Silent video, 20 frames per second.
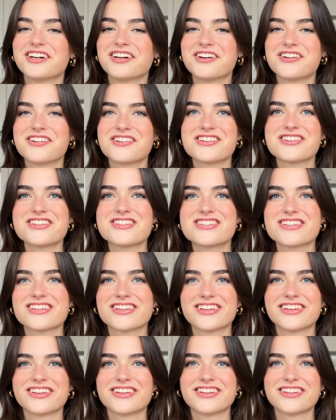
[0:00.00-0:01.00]
Und
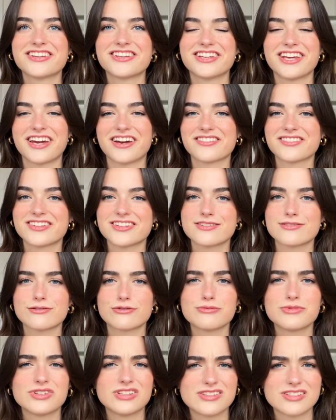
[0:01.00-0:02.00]
ja, das ist für
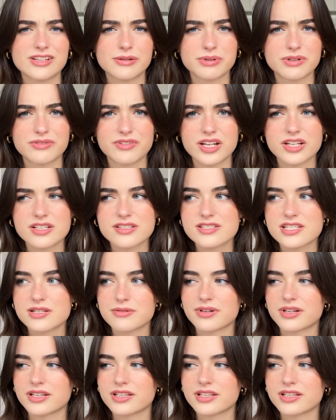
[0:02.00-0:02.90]
mich ein sehr privates Thema.